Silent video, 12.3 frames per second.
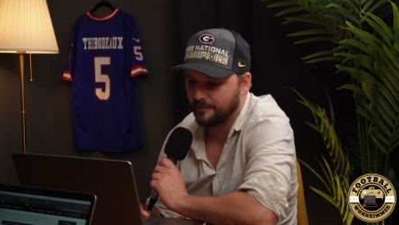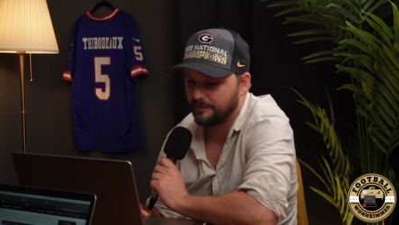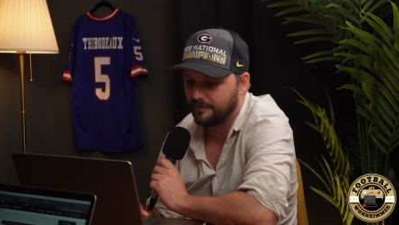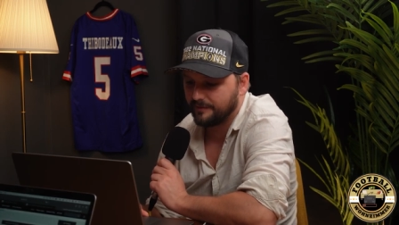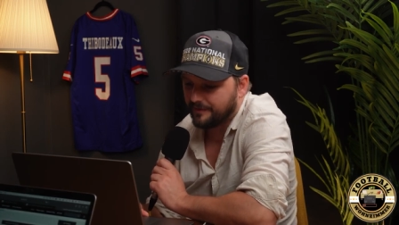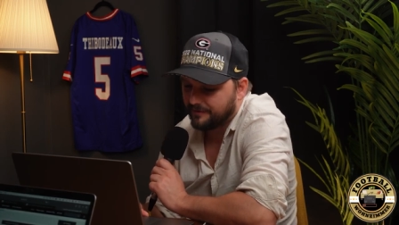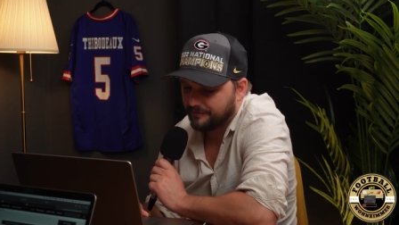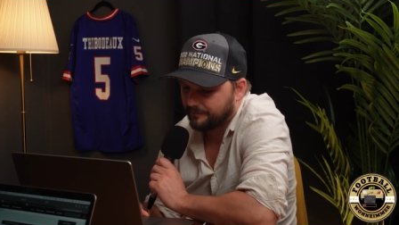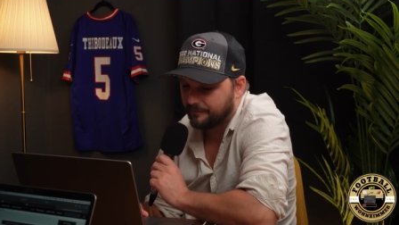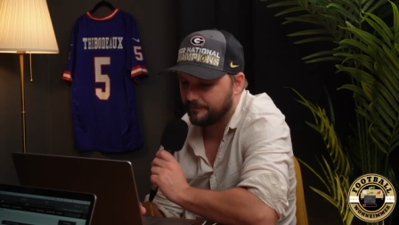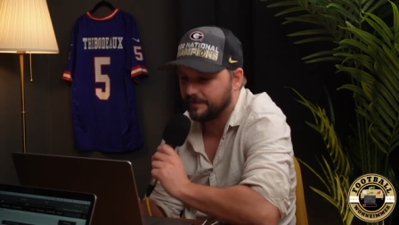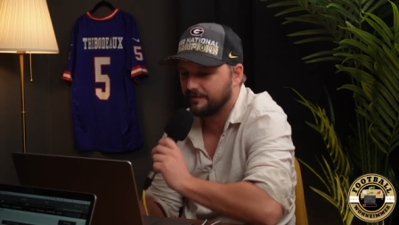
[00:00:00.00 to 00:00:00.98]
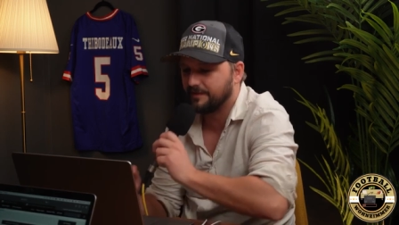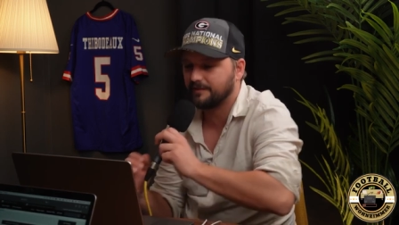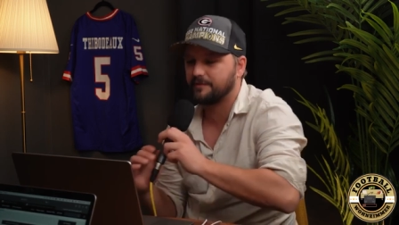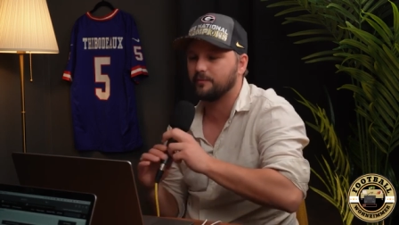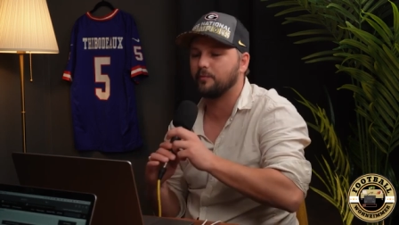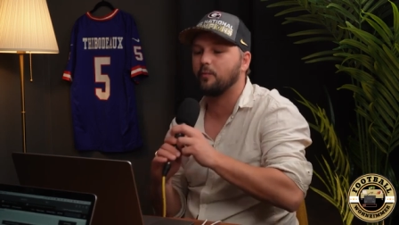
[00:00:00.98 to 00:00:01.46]
Aber das, wie
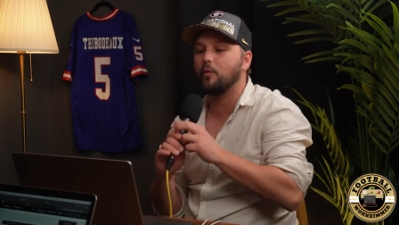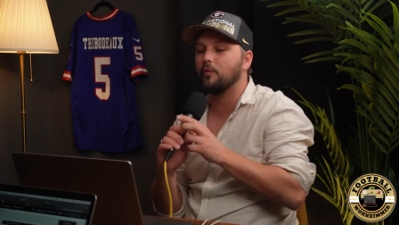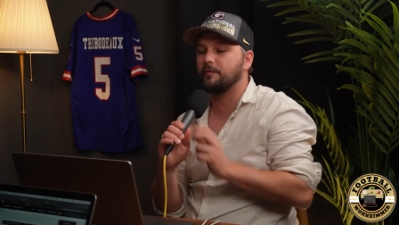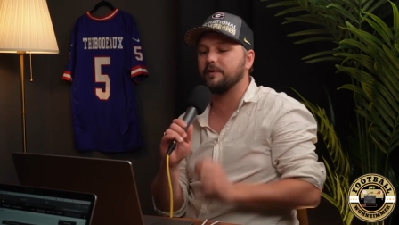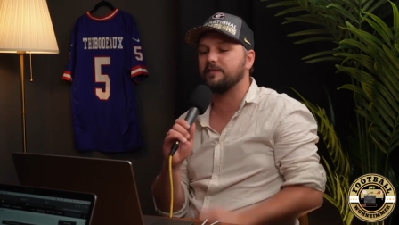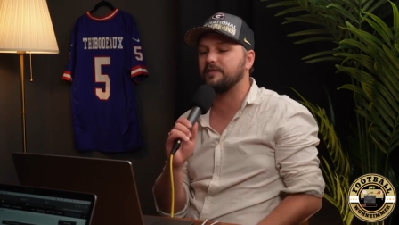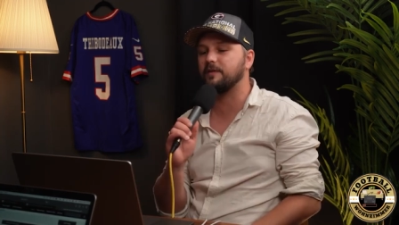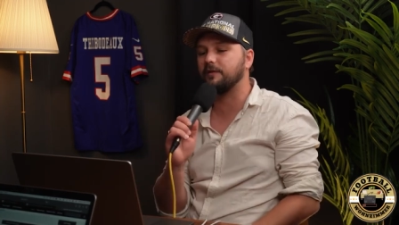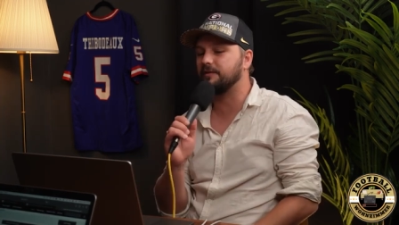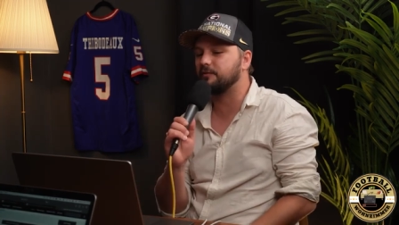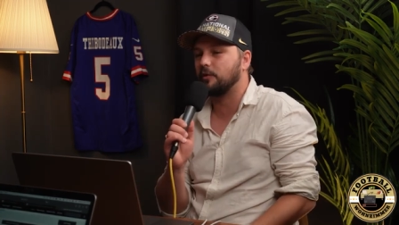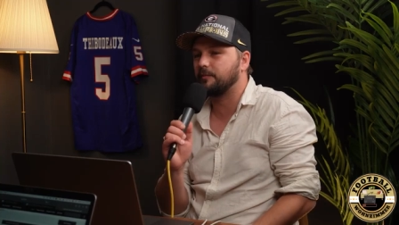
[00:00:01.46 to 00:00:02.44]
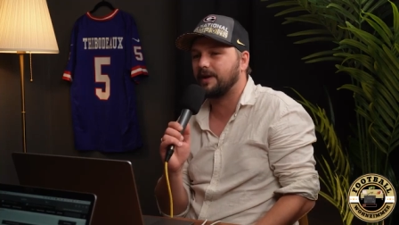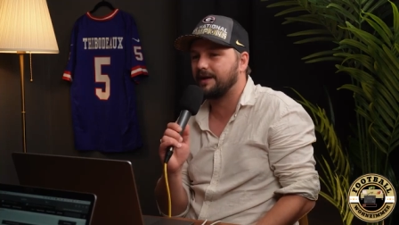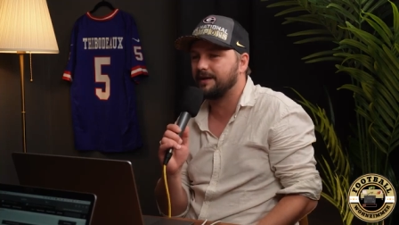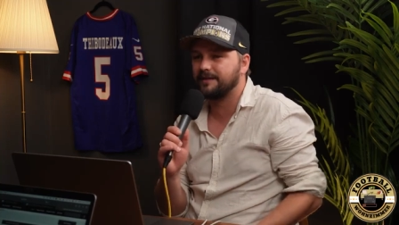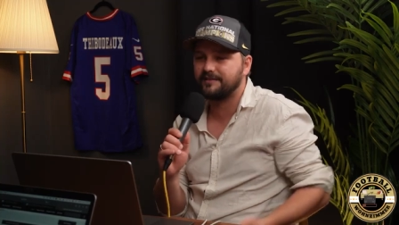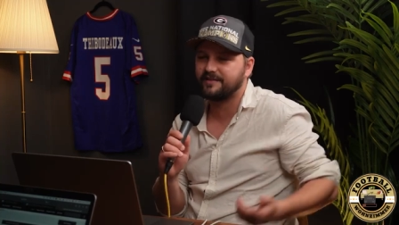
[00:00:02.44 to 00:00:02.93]
gesagt, wenn du hoch willst, in die Top
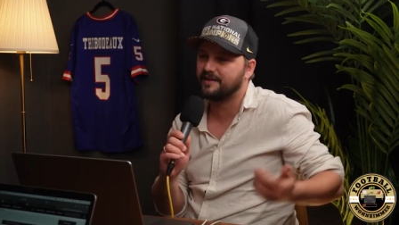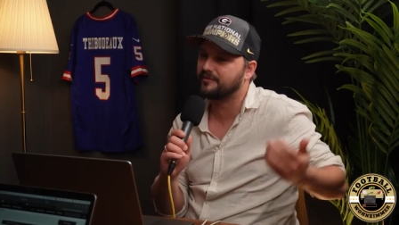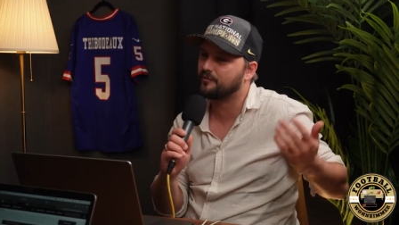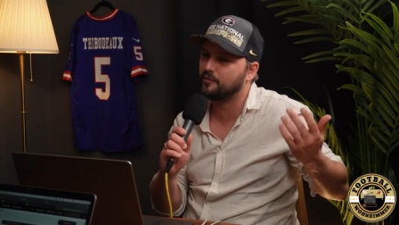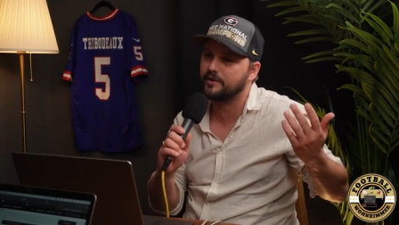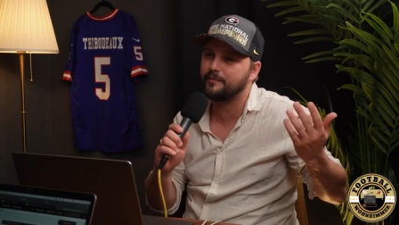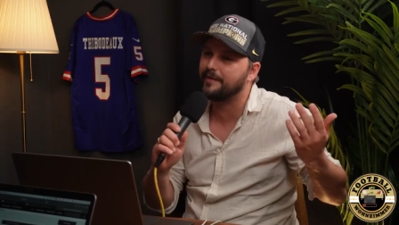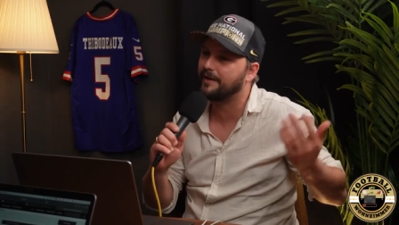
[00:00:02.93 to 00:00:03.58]
3 zahlst du eh